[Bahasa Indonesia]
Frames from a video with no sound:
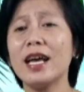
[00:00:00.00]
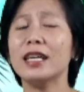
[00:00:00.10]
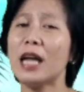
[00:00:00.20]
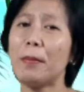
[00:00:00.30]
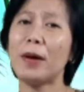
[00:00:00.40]

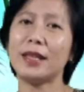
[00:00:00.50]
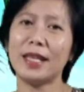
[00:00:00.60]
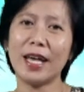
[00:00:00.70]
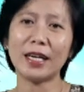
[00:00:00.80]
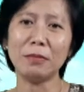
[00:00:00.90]
yang dapat
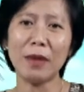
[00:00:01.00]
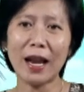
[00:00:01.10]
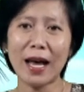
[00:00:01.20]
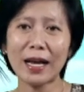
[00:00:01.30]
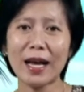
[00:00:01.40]
ia
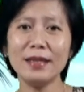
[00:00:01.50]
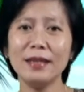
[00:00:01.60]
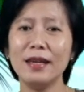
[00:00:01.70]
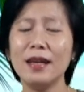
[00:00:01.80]
gembalakan